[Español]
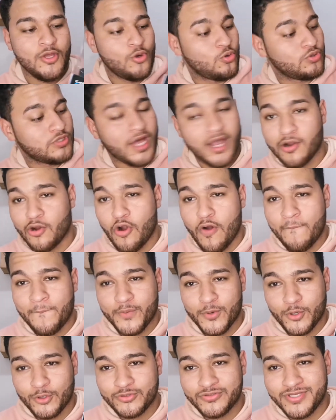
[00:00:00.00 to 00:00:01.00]
una
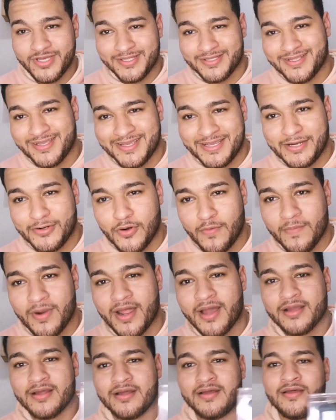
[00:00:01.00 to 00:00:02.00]
GoPro 7 Hero
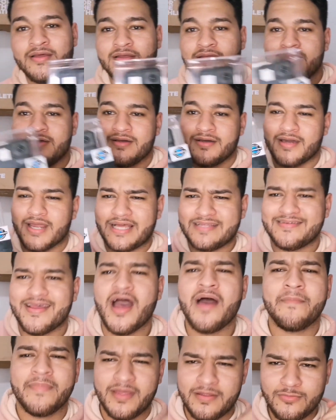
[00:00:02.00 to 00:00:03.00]
Black. Gracias
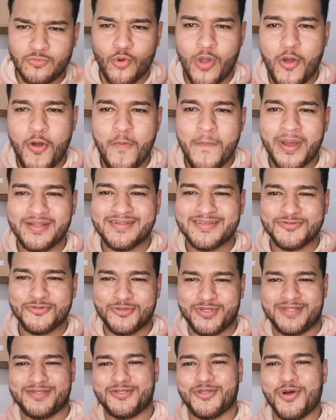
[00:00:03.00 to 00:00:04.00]
a mis nuevos 20
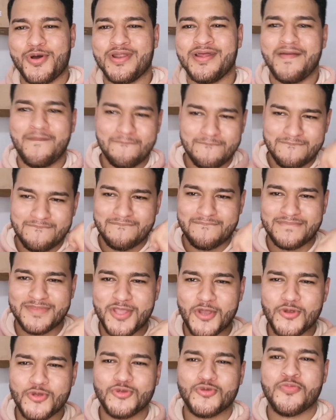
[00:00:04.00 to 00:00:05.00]
suscriptores,
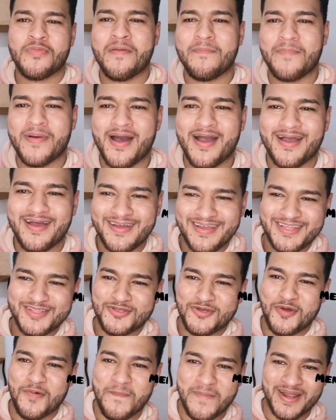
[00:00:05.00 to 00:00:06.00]
yo YouTube me paga y estoy
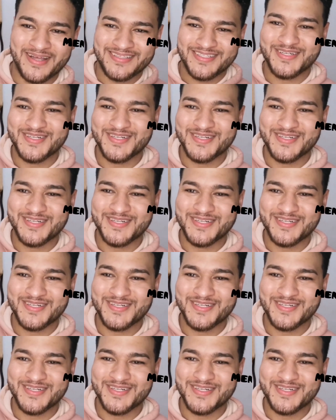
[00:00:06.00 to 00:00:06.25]
comprando,